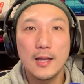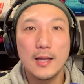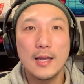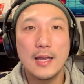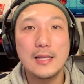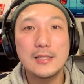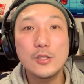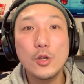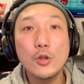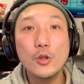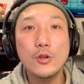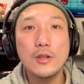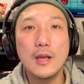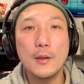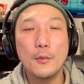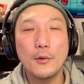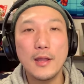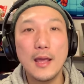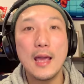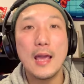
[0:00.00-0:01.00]
えちょっとで
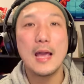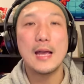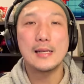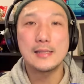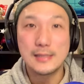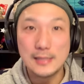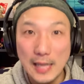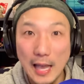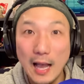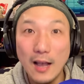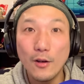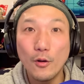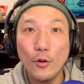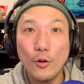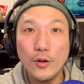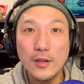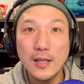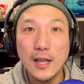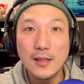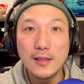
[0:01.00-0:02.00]
もね、参
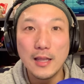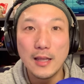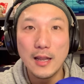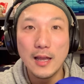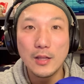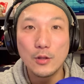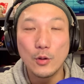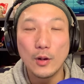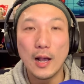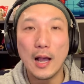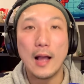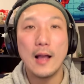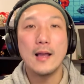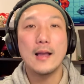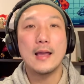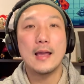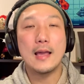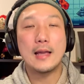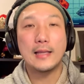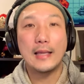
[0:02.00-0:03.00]
考になったなとか、
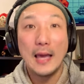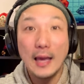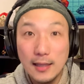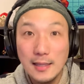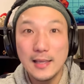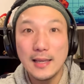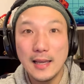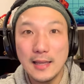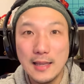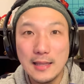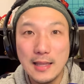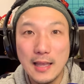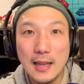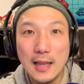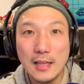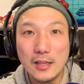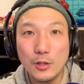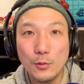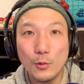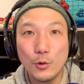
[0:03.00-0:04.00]
え元気が出た
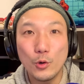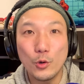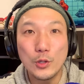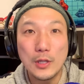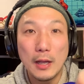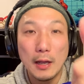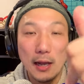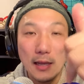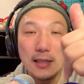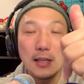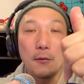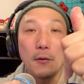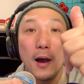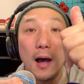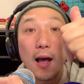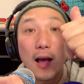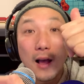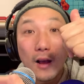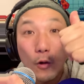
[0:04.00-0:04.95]
なと思う方は、